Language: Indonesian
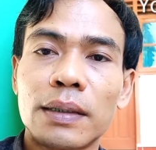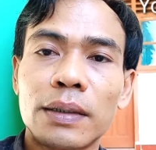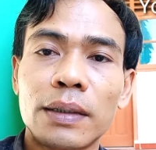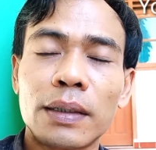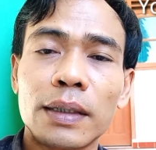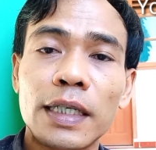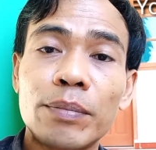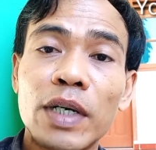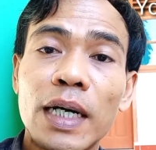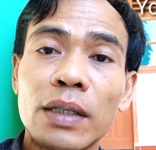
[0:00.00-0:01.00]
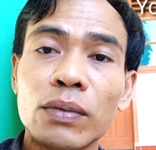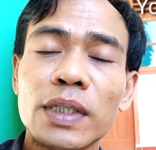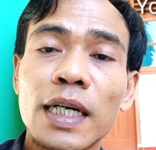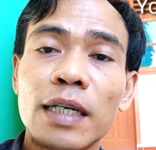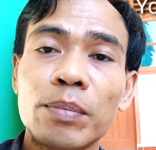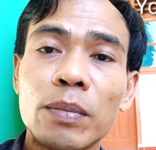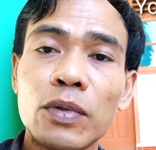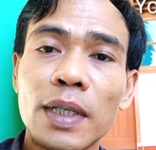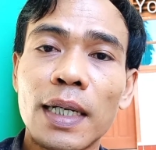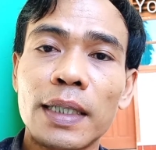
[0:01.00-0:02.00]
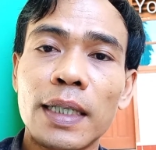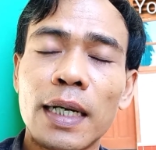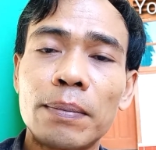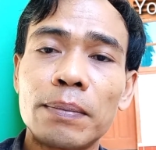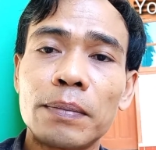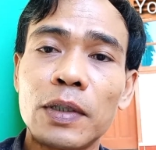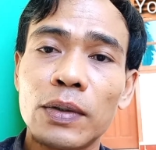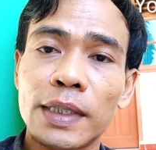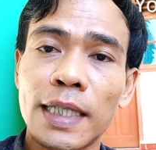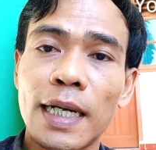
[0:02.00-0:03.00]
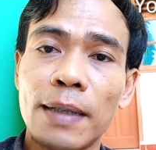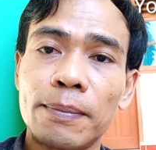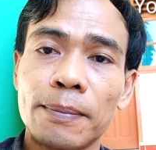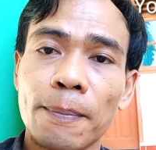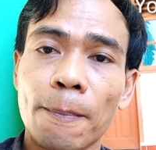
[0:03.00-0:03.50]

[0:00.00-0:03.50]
uh, yang mengaku sangat pemula dalam melukis alam